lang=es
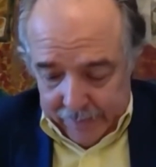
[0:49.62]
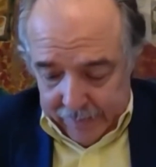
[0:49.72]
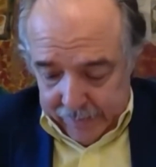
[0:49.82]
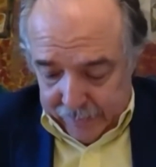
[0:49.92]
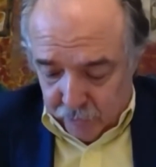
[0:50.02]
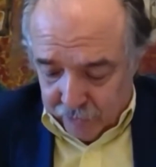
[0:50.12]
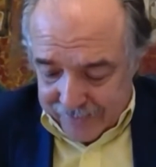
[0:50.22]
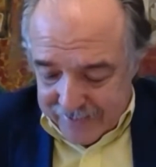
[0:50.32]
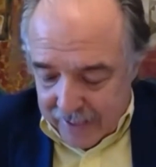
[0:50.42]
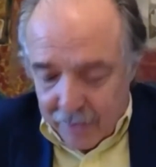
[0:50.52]
en donde
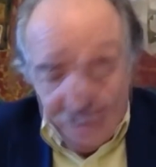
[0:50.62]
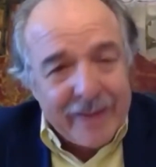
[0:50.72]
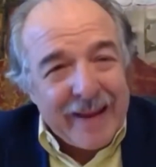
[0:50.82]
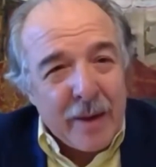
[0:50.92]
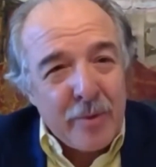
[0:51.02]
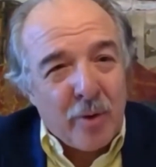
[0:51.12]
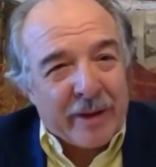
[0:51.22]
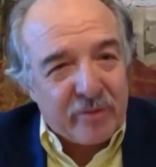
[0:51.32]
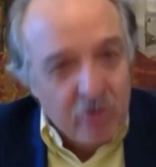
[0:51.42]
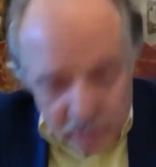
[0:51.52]
se habla de las
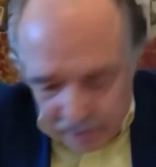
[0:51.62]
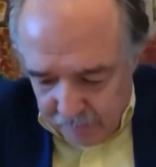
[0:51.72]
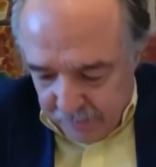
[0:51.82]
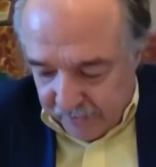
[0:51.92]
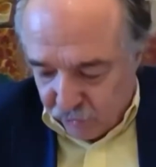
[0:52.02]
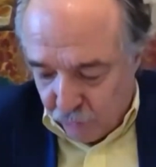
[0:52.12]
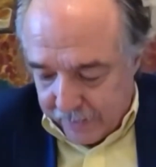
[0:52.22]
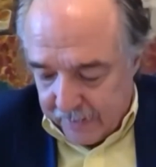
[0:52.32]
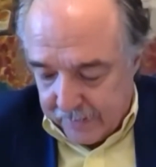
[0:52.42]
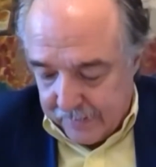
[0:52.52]
violaciones en
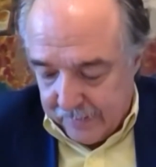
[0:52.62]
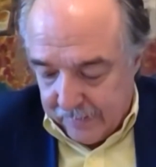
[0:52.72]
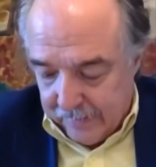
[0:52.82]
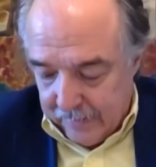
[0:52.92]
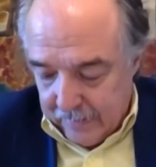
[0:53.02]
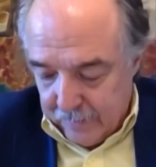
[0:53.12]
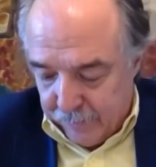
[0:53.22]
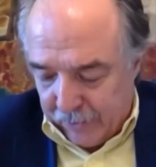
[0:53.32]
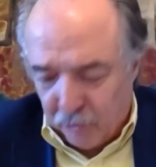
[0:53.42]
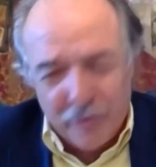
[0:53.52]
Venezuela,
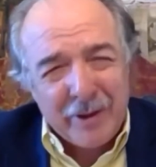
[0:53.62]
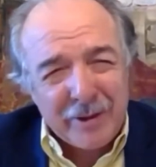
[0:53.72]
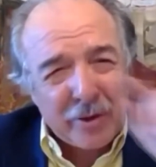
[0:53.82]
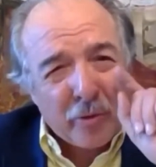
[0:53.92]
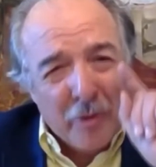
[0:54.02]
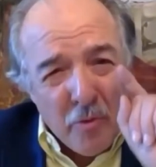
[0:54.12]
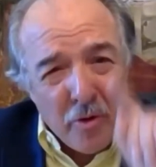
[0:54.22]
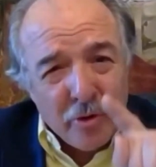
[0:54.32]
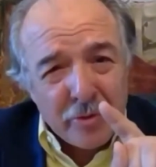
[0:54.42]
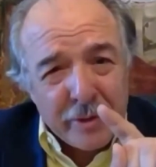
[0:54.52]
pero dentro de un
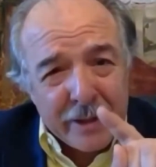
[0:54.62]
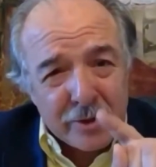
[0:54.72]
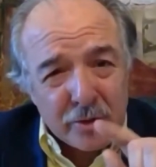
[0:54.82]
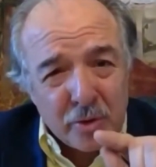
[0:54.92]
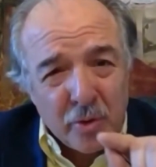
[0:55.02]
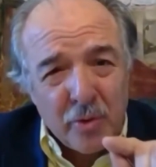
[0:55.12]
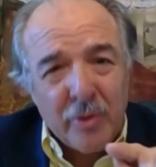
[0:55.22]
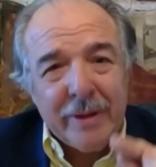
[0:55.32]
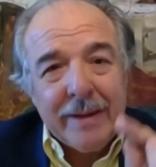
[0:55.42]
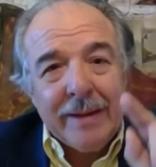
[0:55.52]
contexto
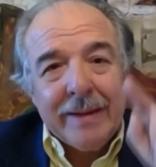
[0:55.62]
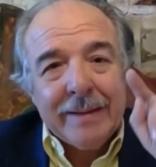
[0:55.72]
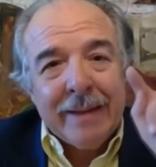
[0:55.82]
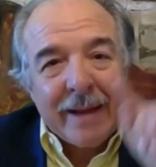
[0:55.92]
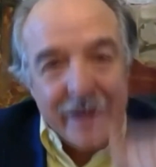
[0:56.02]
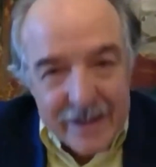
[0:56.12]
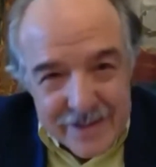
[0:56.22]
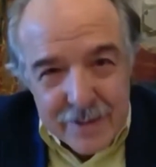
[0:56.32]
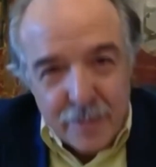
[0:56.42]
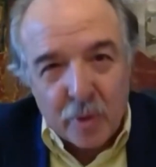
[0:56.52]
de
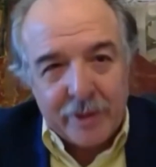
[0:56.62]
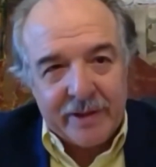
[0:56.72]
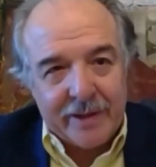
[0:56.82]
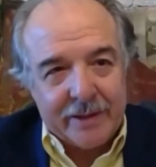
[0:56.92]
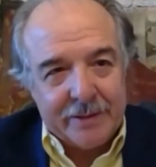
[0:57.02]
crisis política.